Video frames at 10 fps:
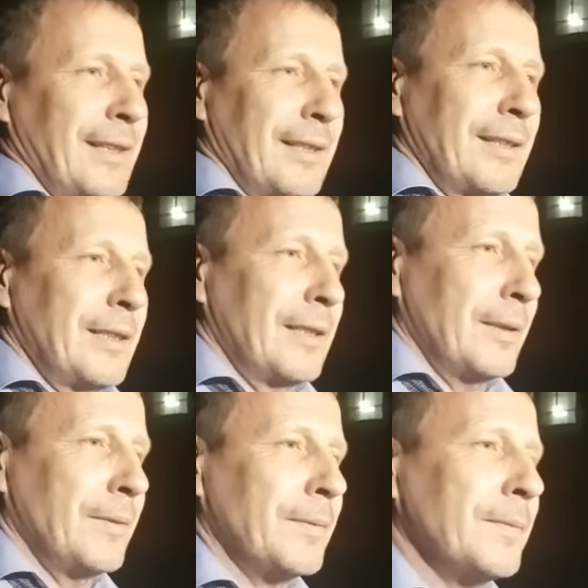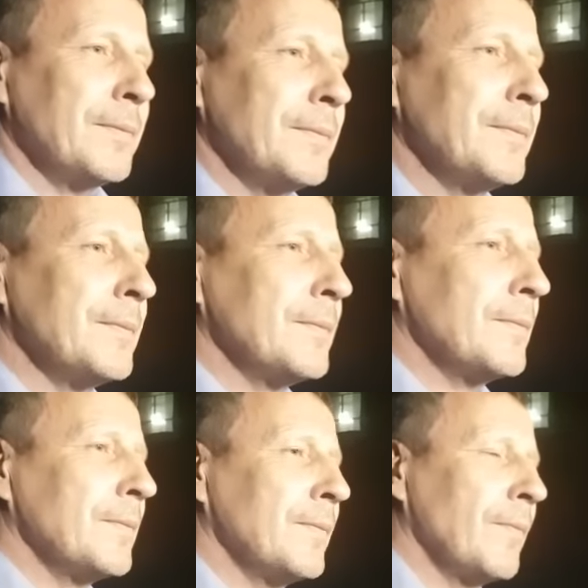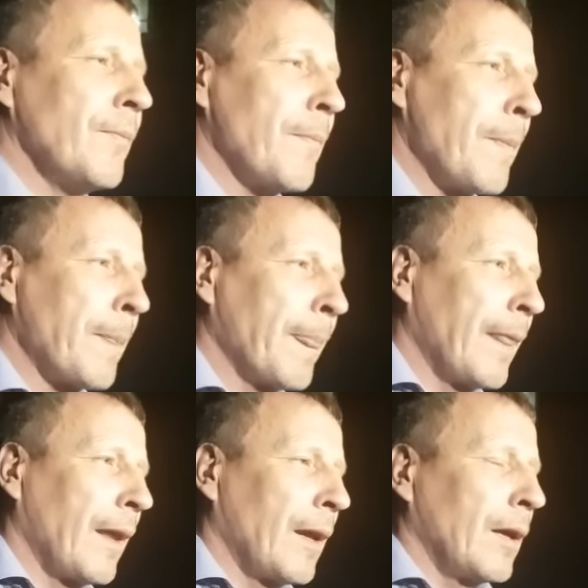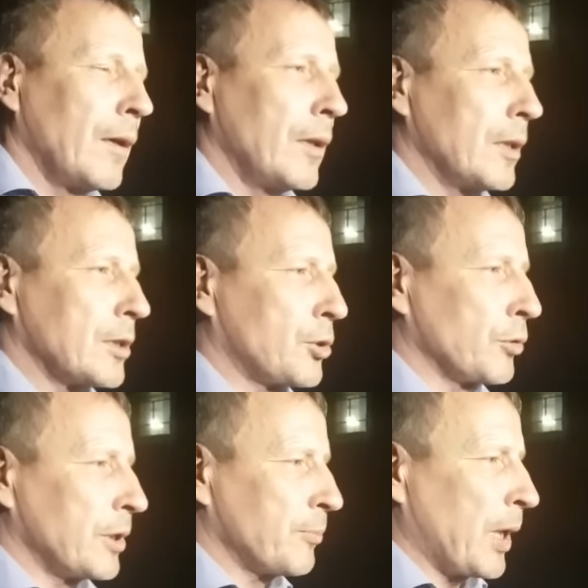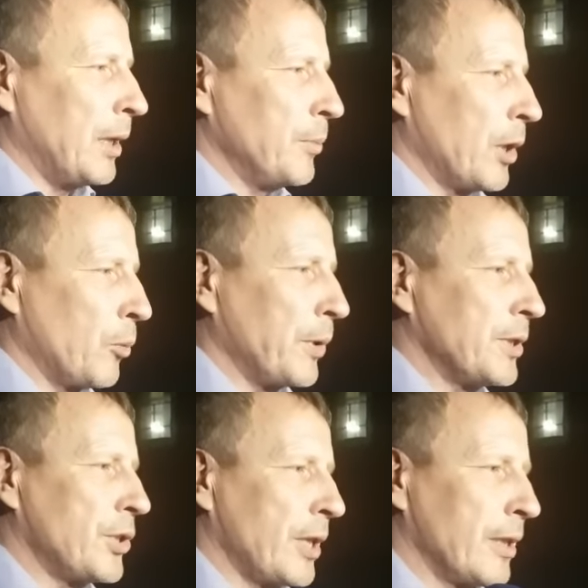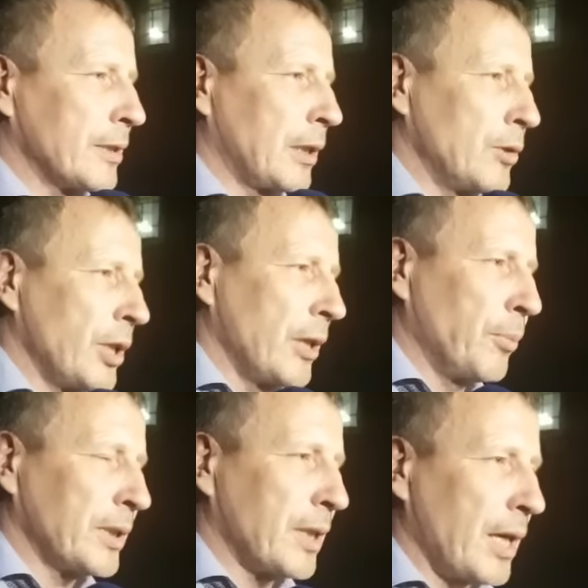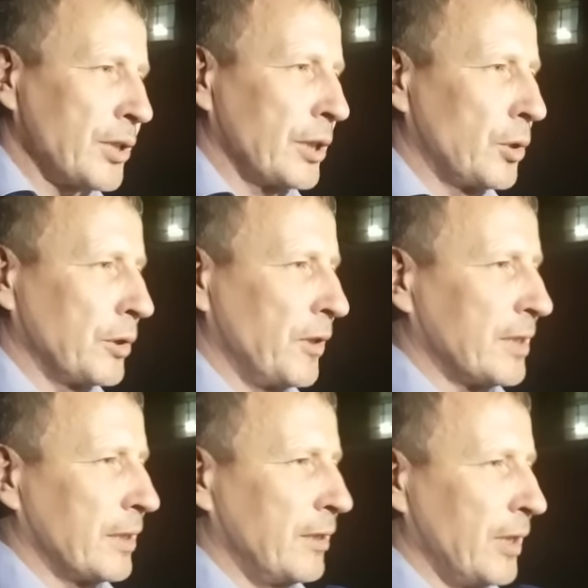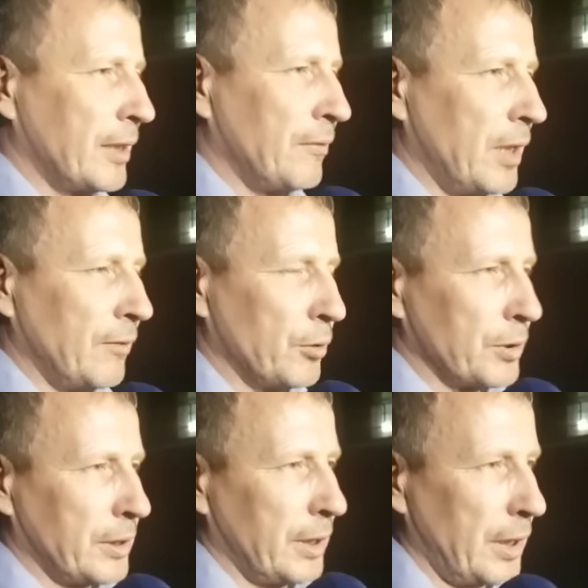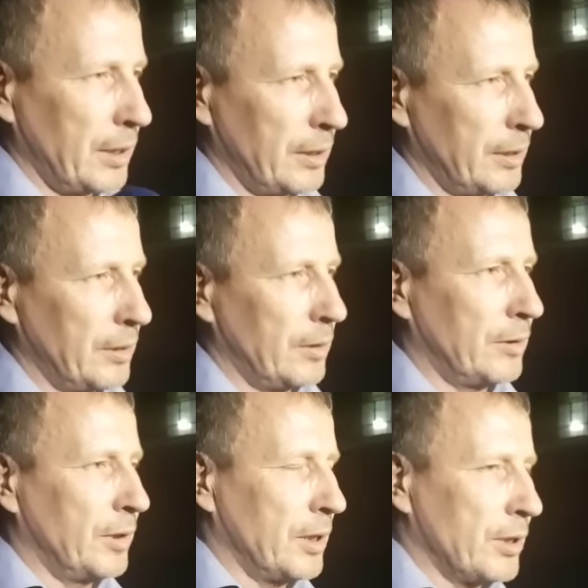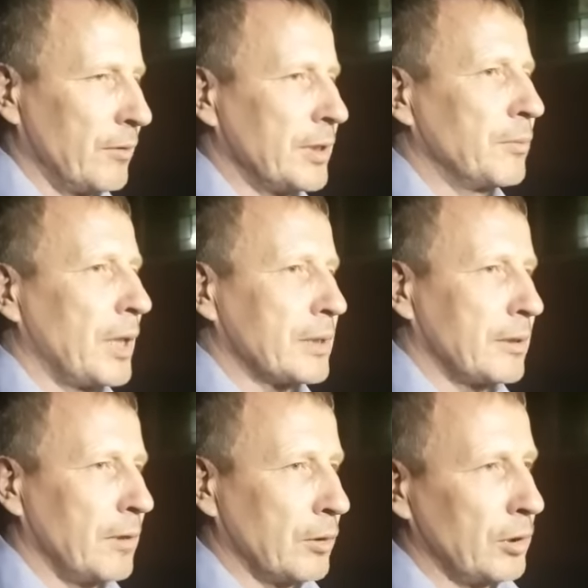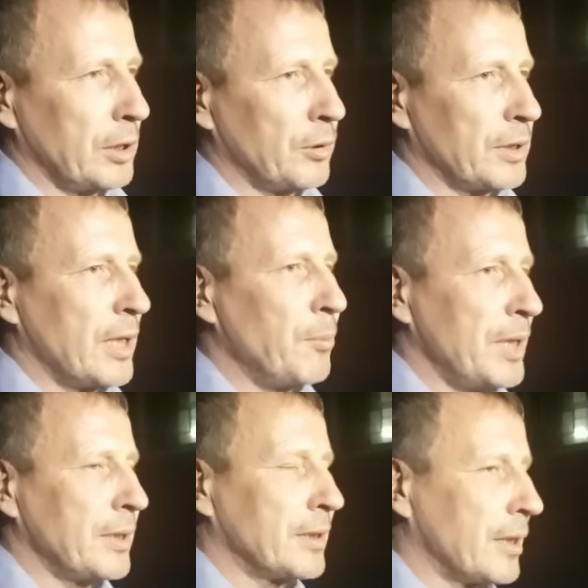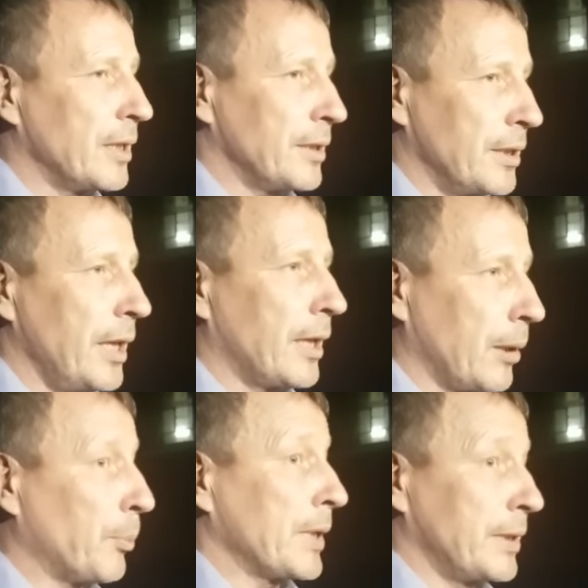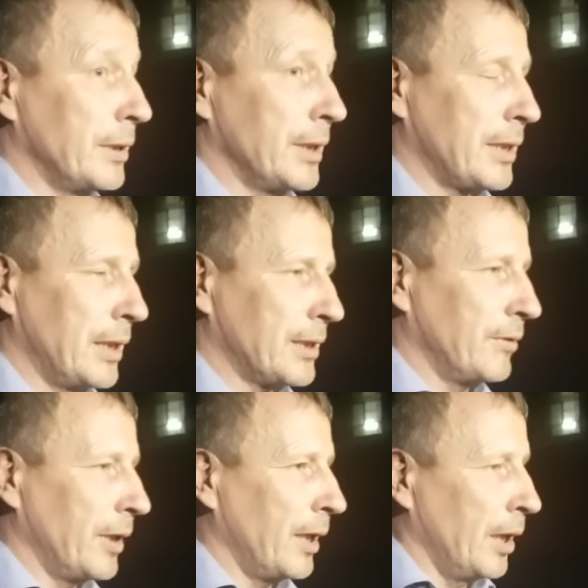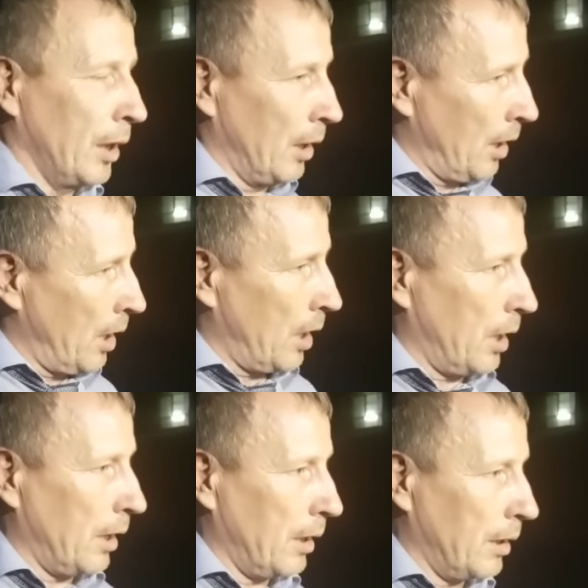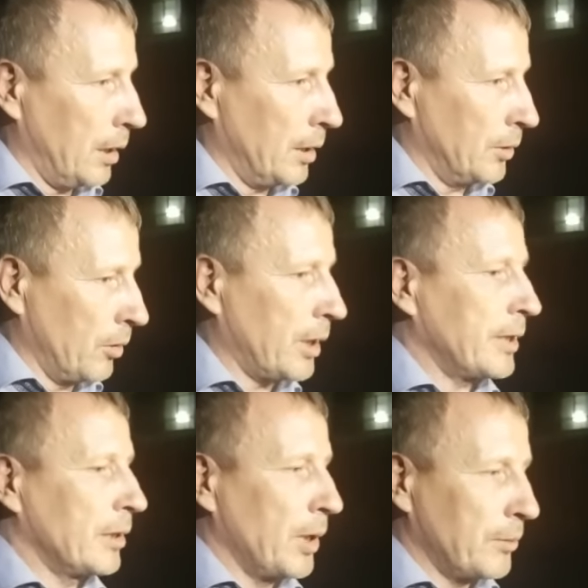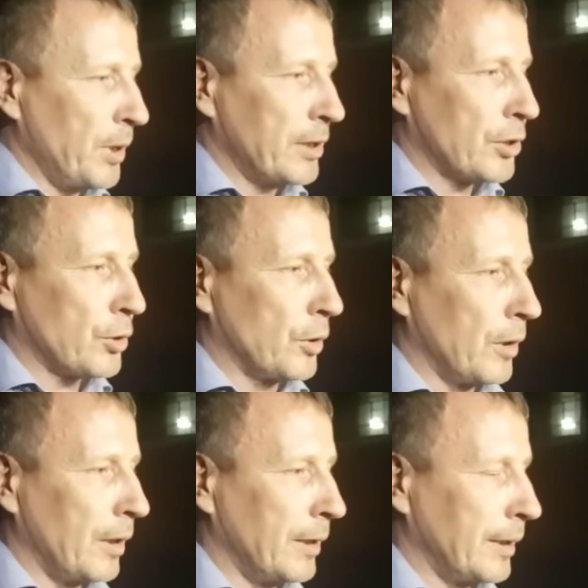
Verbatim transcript: Сергей Михайлович, а. что решил суд? А, суд избрал меру пресечения заключения под стражей до 29 августа 2018 э, года, то есть на месяц и 10 дней, как просило следствие. А, но хотел бы отметить, что